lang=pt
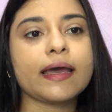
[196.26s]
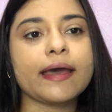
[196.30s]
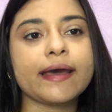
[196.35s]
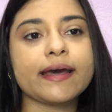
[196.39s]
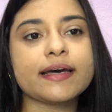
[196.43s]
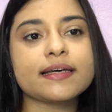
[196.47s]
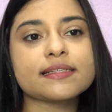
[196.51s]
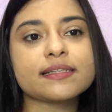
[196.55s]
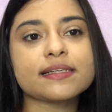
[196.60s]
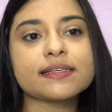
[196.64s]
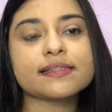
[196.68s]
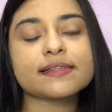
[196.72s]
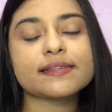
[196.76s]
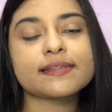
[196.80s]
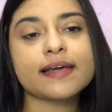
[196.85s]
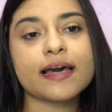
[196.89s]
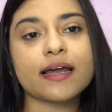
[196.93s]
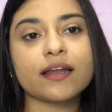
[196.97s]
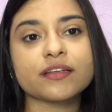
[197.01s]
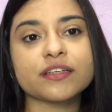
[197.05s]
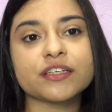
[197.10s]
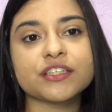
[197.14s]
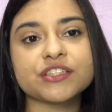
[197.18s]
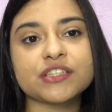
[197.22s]
Essas
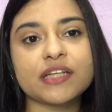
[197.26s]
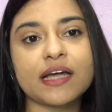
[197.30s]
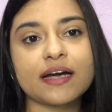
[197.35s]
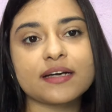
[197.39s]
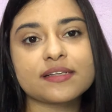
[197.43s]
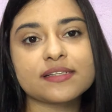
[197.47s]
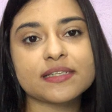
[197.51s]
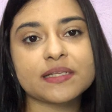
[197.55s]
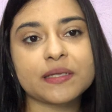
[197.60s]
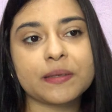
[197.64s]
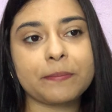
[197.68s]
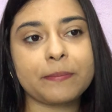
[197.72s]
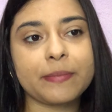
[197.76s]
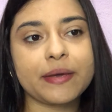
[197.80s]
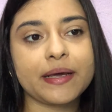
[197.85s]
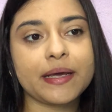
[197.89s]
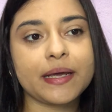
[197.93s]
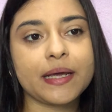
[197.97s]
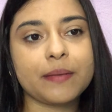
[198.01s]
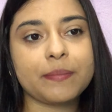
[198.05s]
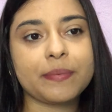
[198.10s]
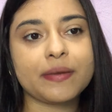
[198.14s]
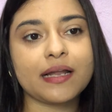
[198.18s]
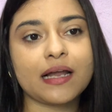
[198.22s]
células destacam-se
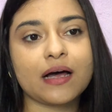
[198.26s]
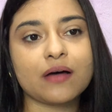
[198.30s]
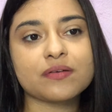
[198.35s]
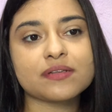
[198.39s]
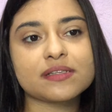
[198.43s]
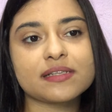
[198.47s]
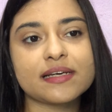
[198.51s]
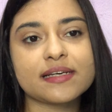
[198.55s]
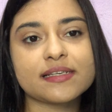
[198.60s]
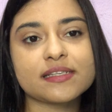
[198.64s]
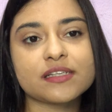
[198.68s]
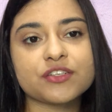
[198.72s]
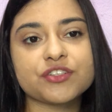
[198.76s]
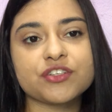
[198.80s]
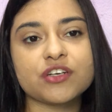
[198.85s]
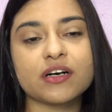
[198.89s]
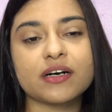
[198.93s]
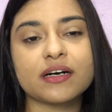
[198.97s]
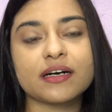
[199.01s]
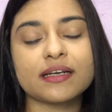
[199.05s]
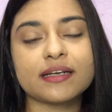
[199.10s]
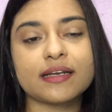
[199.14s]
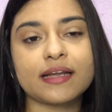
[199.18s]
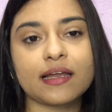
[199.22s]
também pela ausência de
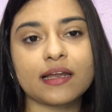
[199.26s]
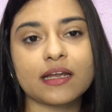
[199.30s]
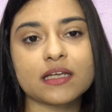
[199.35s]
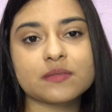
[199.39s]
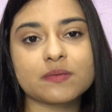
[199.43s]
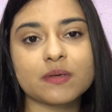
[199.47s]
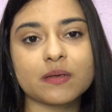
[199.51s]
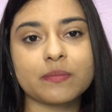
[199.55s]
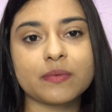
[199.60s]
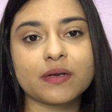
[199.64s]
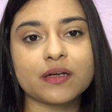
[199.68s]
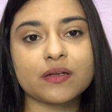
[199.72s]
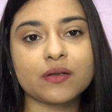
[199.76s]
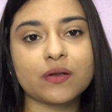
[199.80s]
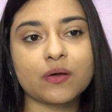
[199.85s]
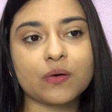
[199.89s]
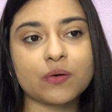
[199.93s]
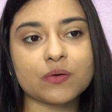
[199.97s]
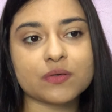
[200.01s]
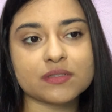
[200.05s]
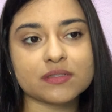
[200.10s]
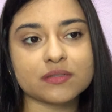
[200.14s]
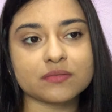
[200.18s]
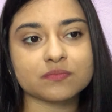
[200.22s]
organelas
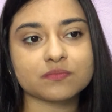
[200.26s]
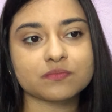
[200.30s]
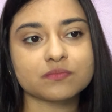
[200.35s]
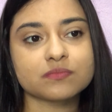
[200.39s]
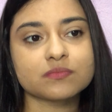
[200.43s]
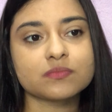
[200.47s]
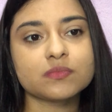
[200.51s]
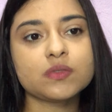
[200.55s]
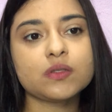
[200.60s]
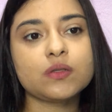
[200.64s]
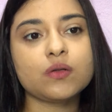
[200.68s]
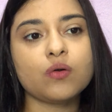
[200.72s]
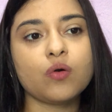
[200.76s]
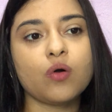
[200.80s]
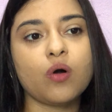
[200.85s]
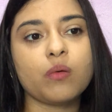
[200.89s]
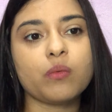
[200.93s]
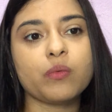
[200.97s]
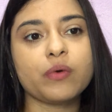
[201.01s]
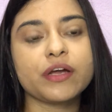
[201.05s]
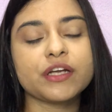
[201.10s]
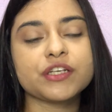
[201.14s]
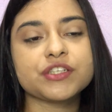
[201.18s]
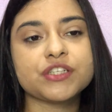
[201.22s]
membranosas,
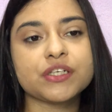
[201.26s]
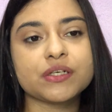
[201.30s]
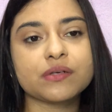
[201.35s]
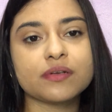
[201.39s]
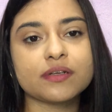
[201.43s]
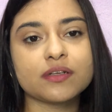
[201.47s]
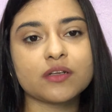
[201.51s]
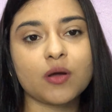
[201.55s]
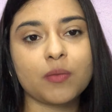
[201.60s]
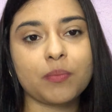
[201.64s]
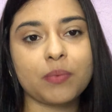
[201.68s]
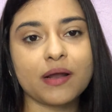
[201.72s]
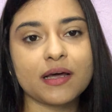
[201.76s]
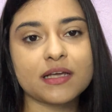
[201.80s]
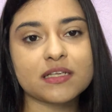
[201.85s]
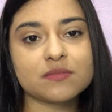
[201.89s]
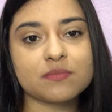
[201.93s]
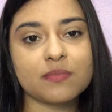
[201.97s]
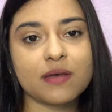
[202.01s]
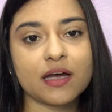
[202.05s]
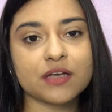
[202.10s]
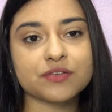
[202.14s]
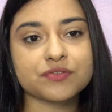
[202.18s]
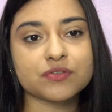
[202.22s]
como retículo
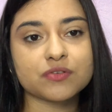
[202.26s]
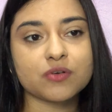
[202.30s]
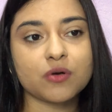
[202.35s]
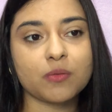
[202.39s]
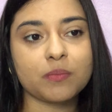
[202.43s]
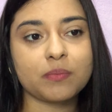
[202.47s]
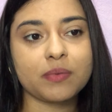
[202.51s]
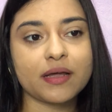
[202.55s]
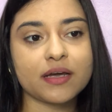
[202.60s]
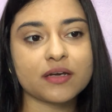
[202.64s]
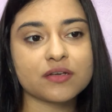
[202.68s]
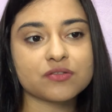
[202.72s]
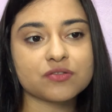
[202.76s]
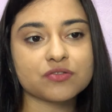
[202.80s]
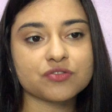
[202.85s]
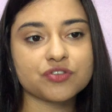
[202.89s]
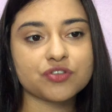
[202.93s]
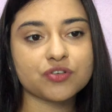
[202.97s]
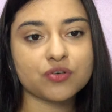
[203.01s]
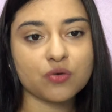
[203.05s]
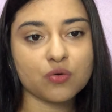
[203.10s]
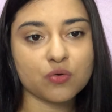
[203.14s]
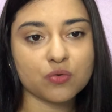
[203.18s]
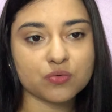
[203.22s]
endoplasmático e complexo de
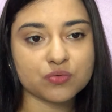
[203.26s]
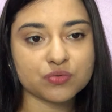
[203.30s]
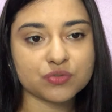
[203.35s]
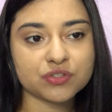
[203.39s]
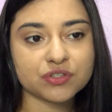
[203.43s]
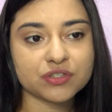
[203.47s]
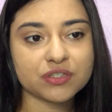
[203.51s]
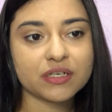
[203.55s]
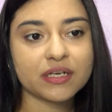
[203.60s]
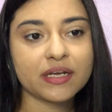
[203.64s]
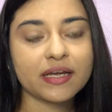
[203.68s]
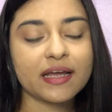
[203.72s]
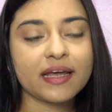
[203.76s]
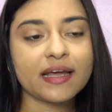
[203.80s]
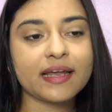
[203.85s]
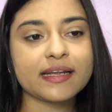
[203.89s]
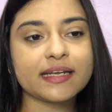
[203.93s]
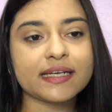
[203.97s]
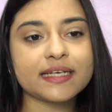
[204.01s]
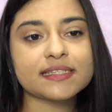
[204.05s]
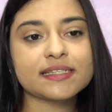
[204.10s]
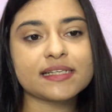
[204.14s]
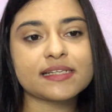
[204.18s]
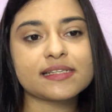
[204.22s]
Gold.
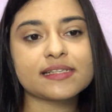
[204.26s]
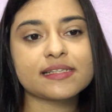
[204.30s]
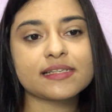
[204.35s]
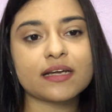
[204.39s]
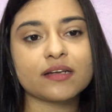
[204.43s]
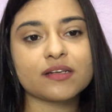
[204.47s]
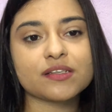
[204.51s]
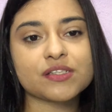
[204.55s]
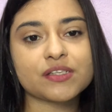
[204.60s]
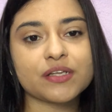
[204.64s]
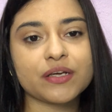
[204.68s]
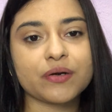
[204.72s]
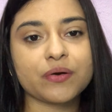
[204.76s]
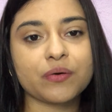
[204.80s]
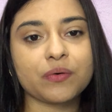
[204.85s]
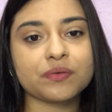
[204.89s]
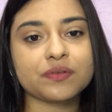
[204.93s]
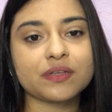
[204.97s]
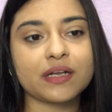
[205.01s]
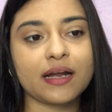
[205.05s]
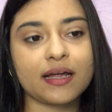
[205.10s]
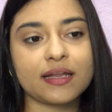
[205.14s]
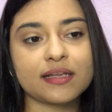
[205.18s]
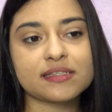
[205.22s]
Nessas células são
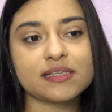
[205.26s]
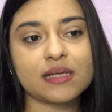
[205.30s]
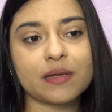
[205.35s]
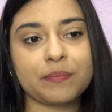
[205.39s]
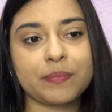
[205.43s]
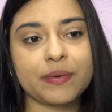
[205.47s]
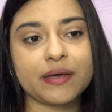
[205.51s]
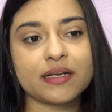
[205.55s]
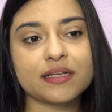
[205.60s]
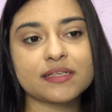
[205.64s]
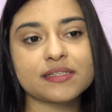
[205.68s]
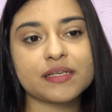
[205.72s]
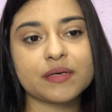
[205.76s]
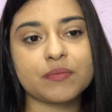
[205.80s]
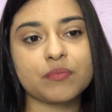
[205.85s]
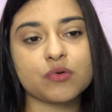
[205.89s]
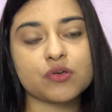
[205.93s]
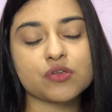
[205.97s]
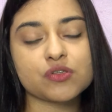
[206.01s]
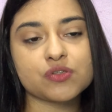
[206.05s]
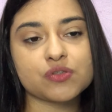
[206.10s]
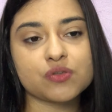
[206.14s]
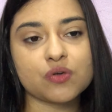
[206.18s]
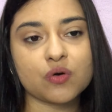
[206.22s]
encontradas apenas
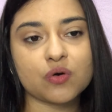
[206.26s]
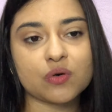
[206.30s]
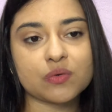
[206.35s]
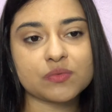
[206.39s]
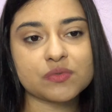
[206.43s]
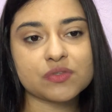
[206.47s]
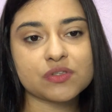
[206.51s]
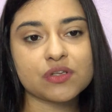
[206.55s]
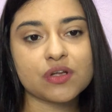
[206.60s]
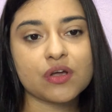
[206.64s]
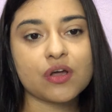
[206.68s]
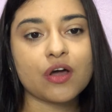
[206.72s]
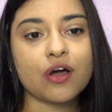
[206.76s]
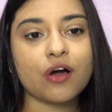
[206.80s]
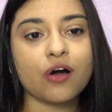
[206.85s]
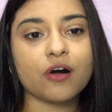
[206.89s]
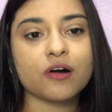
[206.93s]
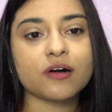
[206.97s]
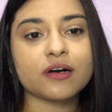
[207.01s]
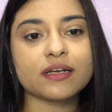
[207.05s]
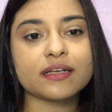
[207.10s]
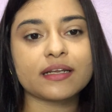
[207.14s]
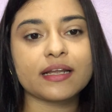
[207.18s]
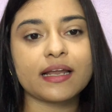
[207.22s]
ribossomos,
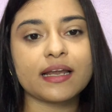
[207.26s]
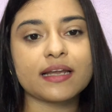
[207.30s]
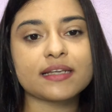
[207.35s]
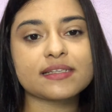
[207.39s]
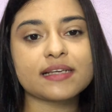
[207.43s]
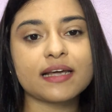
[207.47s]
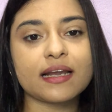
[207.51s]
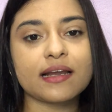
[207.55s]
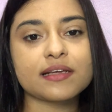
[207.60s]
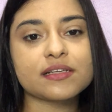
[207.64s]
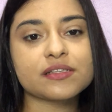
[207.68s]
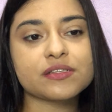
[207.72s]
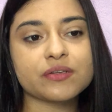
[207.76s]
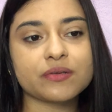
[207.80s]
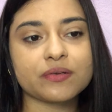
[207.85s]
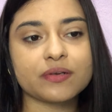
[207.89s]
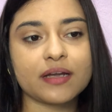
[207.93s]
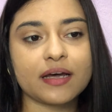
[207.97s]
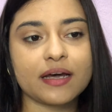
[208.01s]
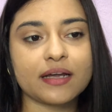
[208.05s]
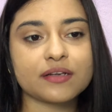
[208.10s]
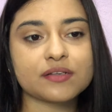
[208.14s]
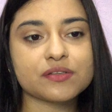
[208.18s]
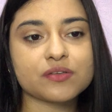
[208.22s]
organelas
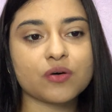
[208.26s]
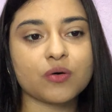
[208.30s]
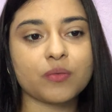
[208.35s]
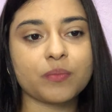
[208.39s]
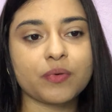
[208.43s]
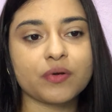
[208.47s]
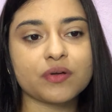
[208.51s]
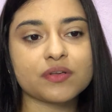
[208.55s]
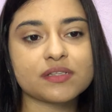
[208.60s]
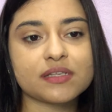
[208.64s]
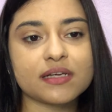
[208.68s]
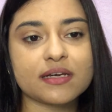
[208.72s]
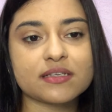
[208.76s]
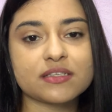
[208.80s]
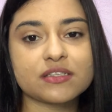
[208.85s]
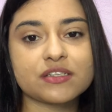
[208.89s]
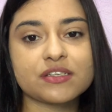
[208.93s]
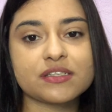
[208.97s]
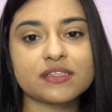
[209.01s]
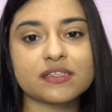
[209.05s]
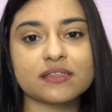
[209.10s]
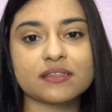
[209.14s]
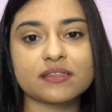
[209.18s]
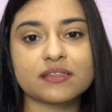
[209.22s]
relacionadas com o processo de
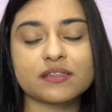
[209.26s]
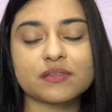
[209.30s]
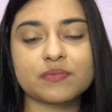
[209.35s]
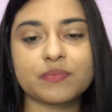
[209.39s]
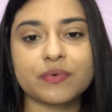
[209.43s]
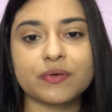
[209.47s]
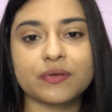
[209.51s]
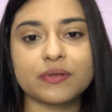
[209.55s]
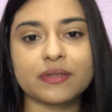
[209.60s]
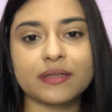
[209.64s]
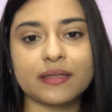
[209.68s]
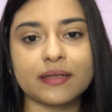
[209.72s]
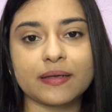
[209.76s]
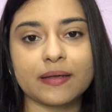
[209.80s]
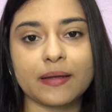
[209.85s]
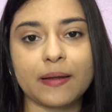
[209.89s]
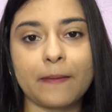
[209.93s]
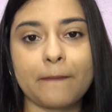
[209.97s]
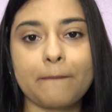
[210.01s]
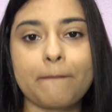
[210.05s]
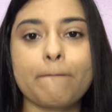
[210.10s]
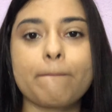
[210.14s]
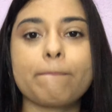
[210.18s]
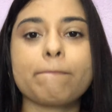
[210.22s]
síntese proteica.